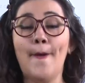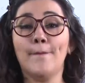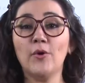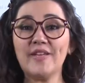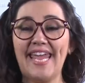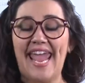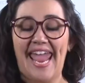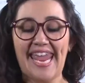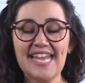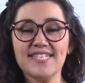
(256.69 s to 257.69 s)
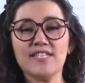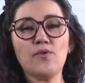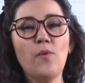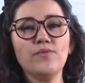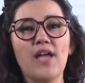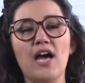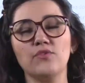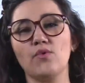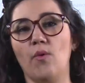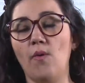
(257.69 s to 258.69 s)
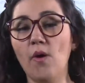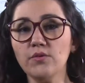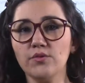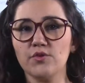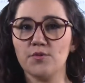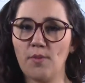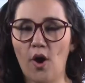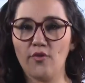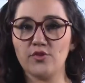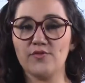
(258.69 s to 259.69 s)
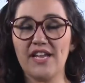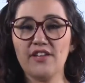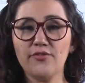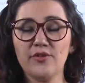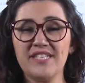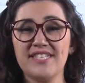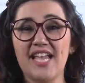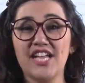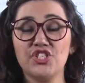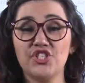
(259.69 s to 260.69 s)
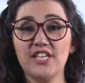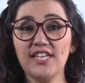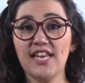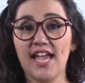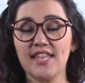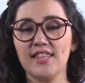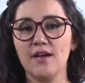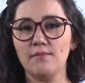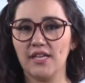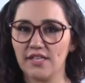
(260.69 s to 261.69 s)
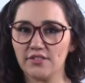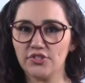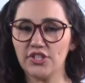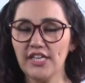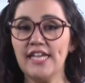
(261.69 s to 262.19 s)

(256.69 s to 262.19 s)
Porque esse contato com outros povos vai influenciar diretamente